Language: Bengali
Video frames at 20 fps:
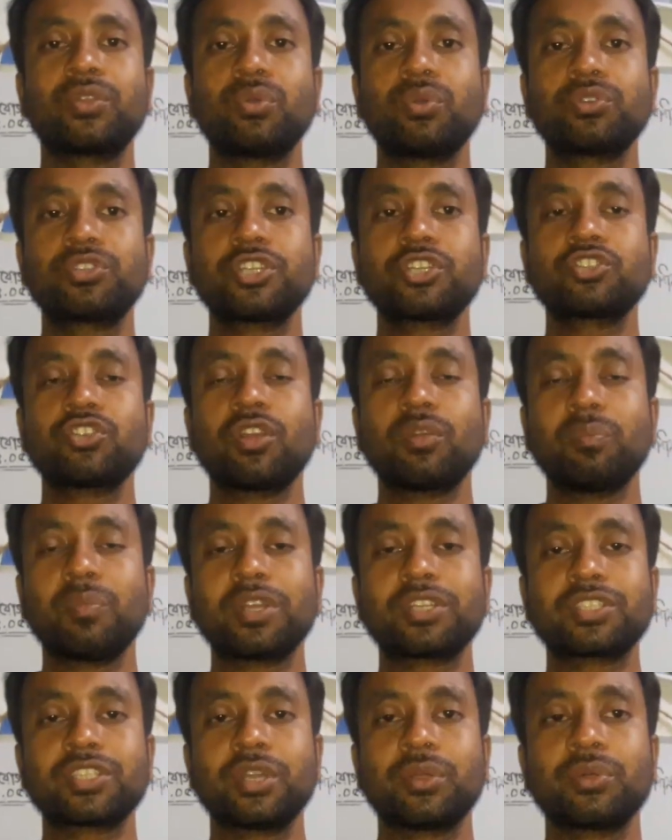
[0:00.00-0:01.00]
খুশির
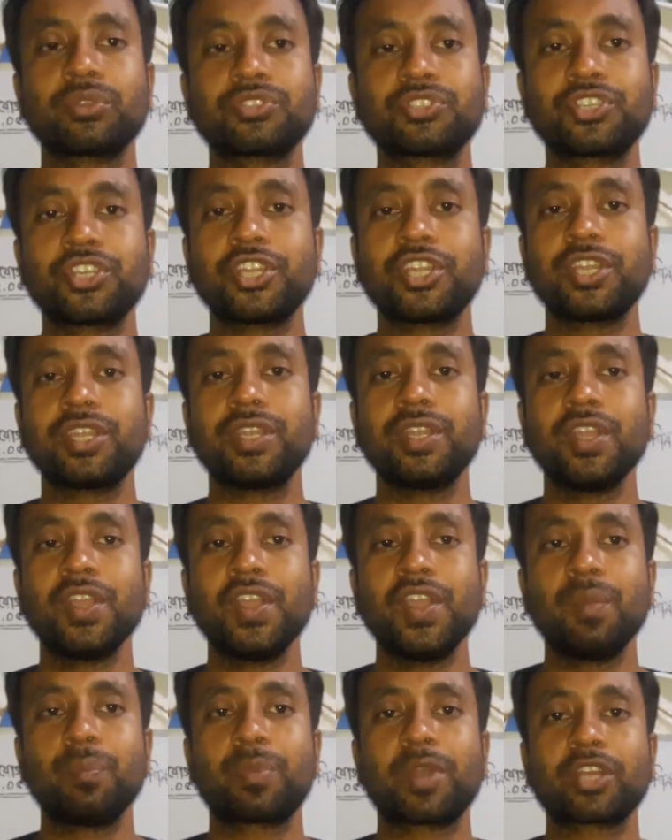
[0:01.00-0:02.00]
সংবাদটা হচ্ছে
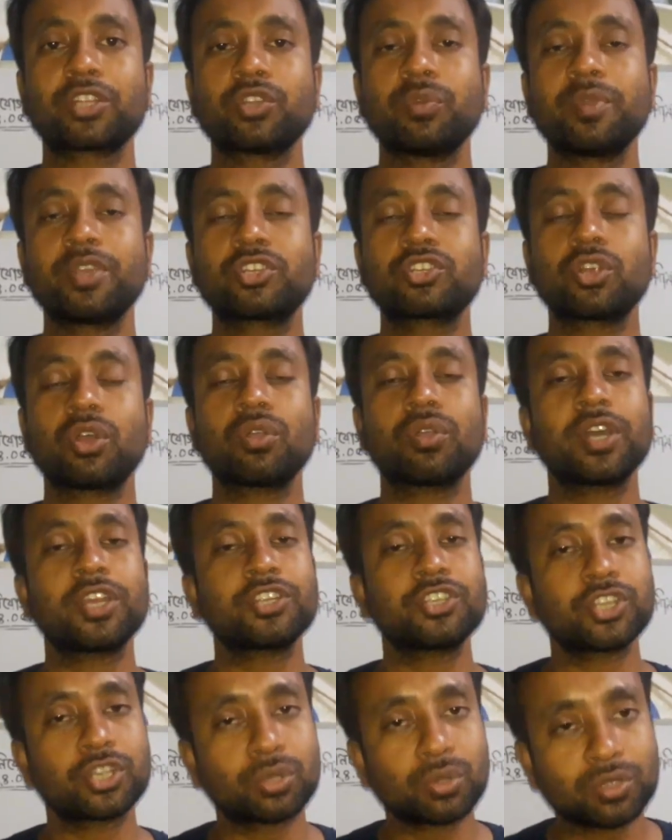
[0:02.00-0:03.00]
প্রাথমিক
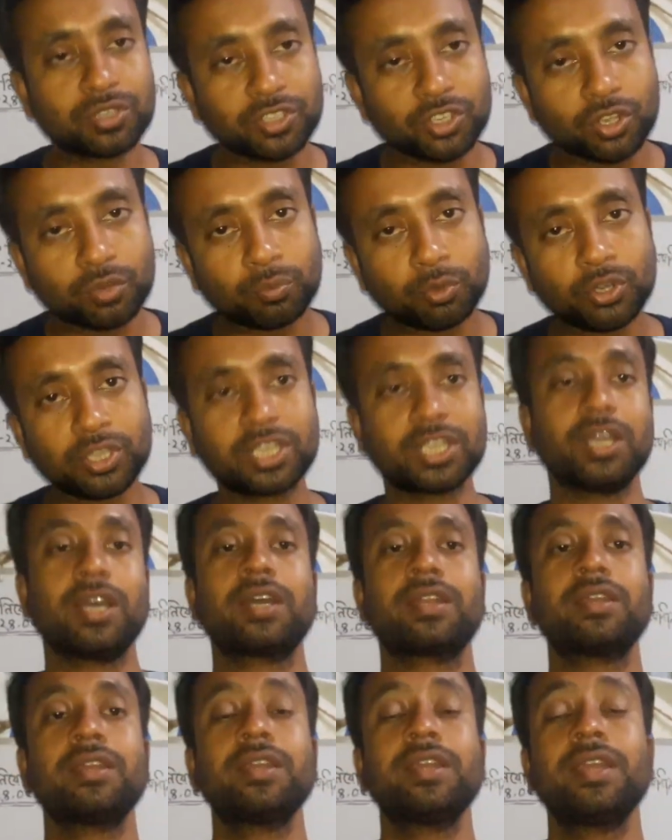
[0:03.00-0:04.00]
সহকারী শিক্ষক নিয়োগ
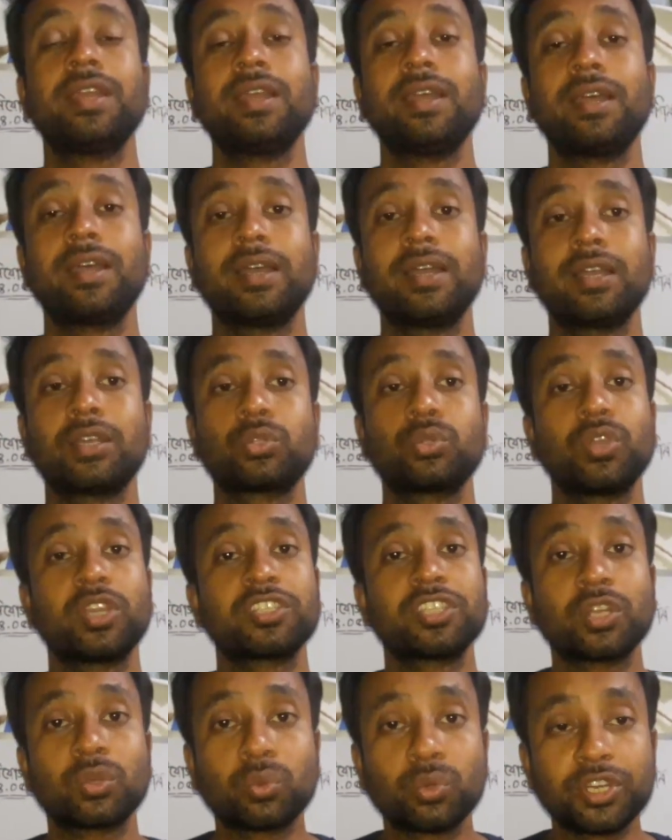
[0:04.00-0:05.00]
পরীক্ষার
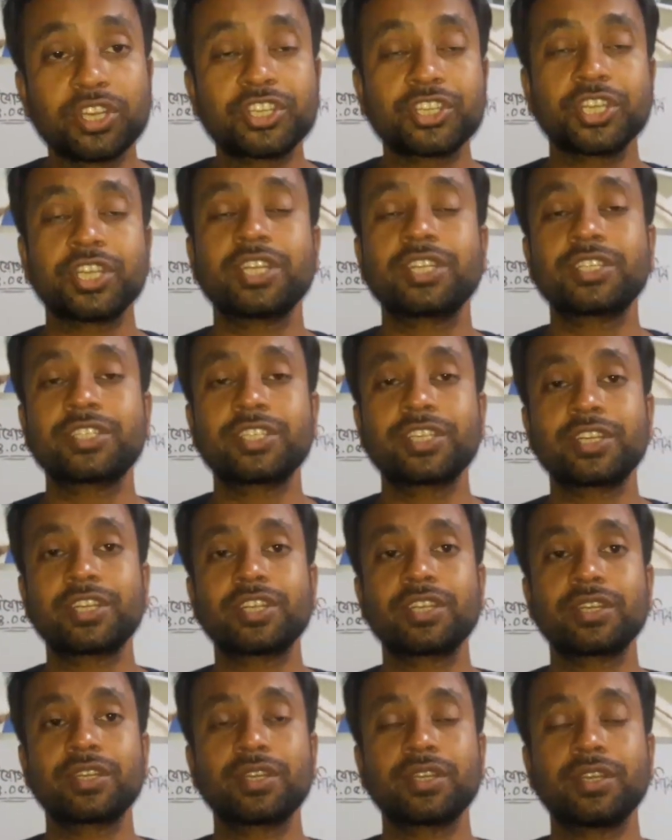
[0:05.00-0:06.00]
উনিশের যে
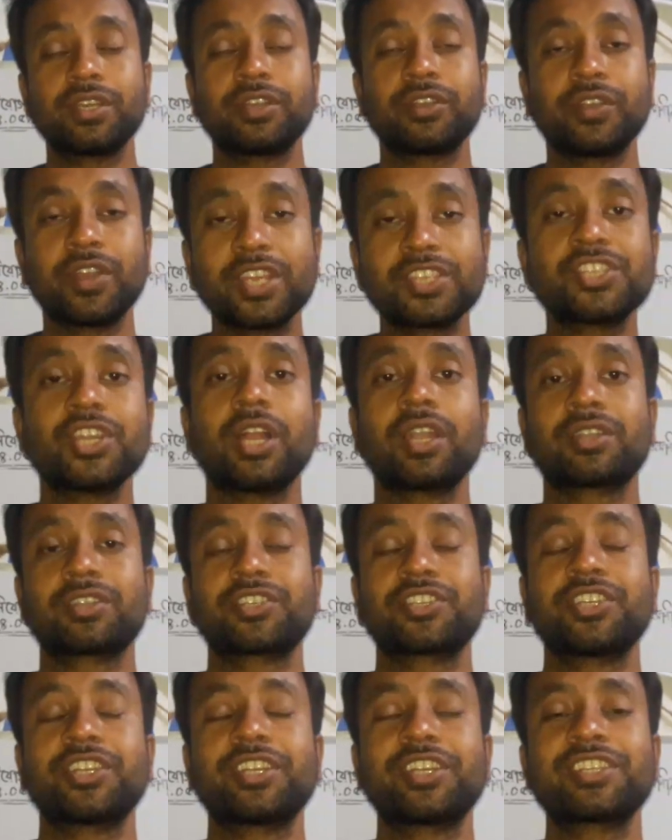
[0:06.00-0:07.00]
রেজাল্ট
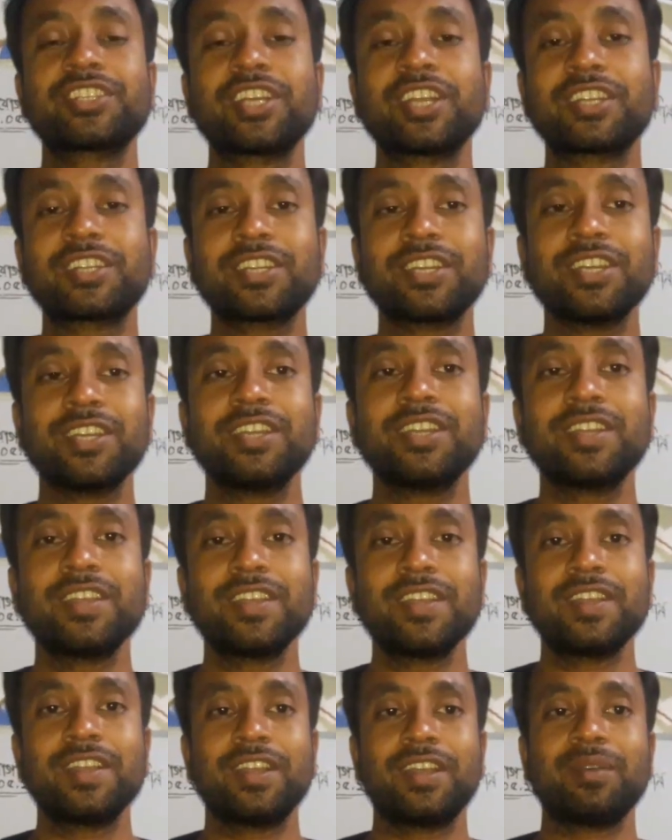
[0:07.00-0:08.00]
সেই রেজাল্টটা
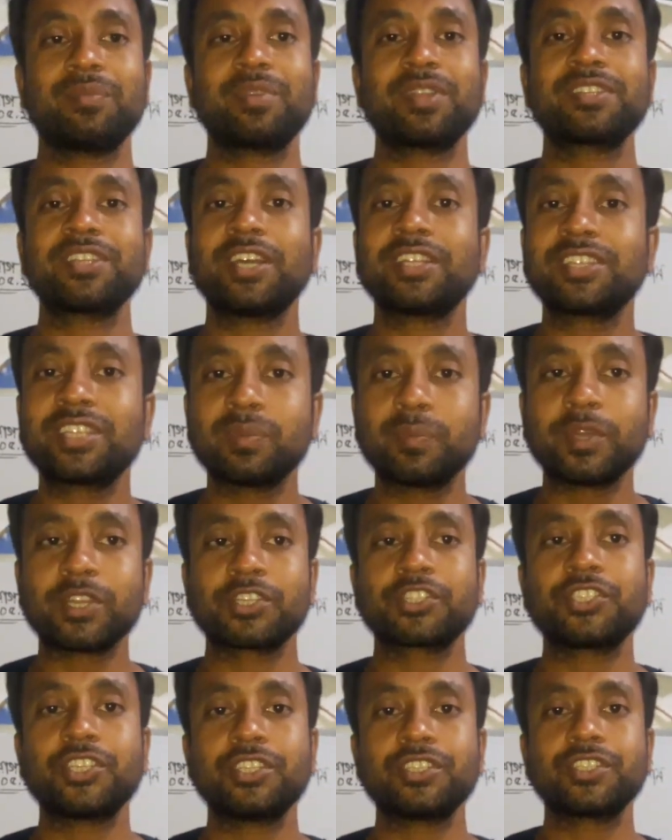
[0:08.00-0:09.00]
আমরা জানতে
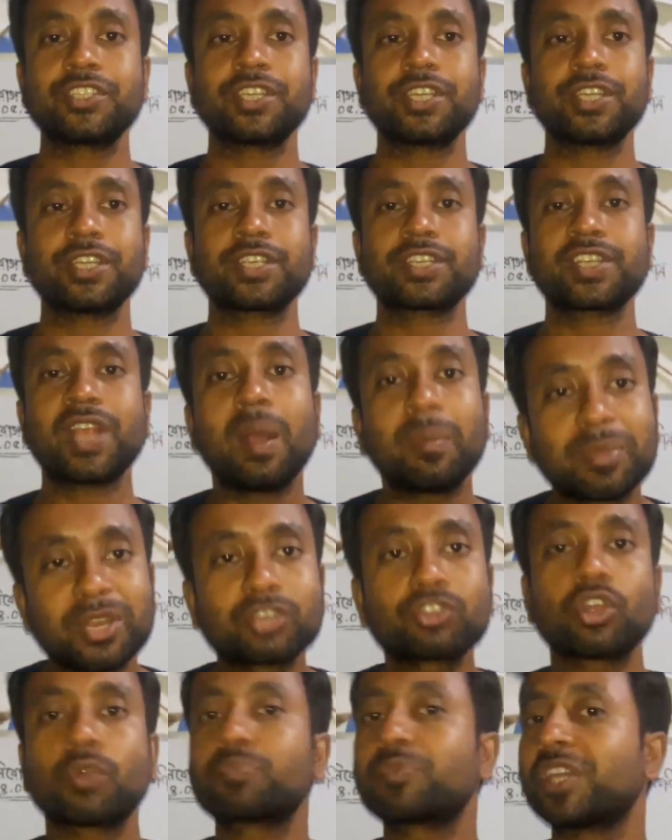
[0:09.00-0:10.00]
পারছি যে সামনে
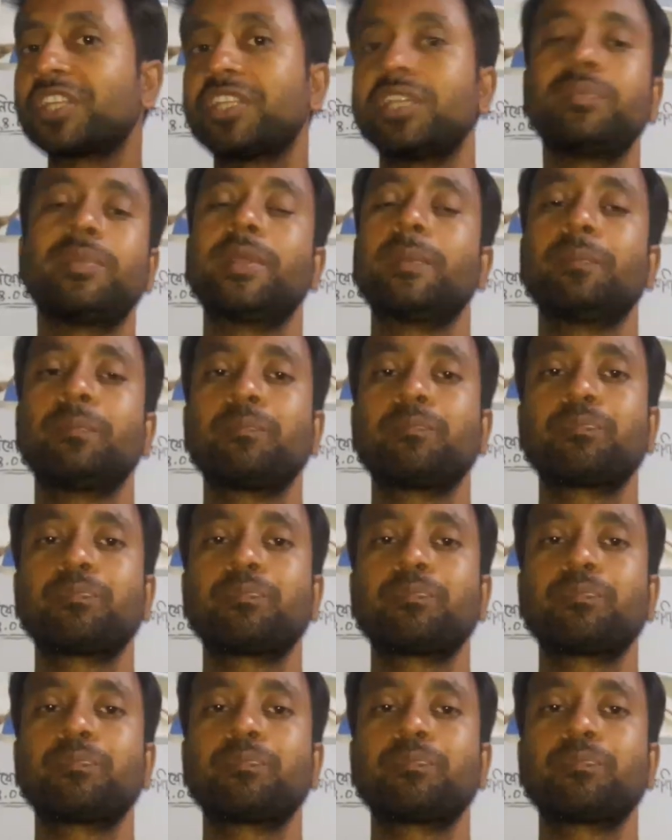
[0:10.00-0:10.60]
সপ্তাহে দিবে